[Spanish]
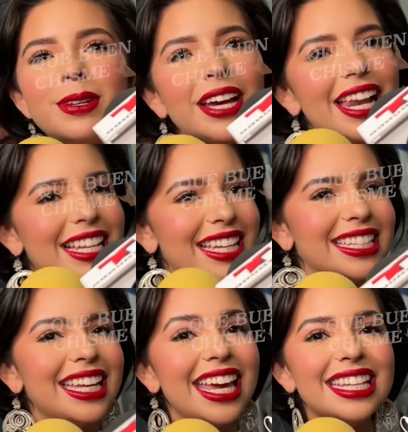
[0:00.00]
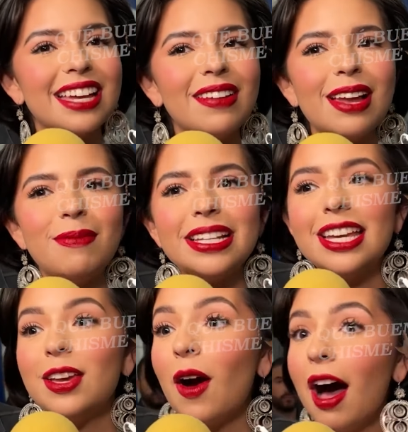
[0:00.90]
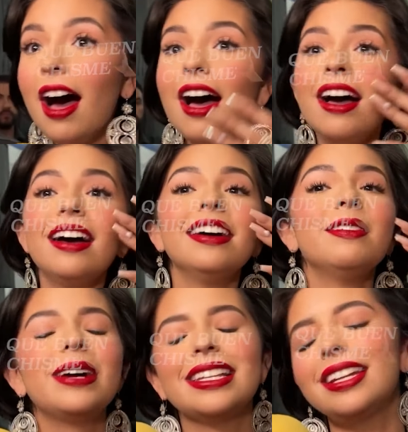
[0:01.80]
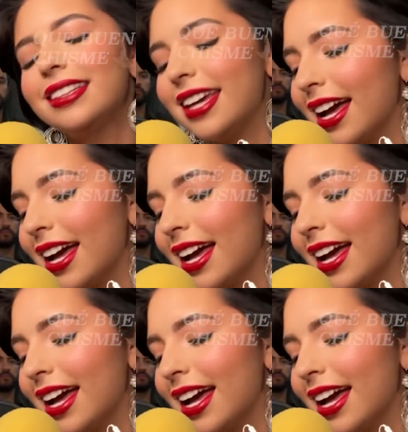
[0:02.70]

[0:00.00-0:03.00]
nada más veo que le hace así y se ve la panza y yo, ¡ah! voy a ser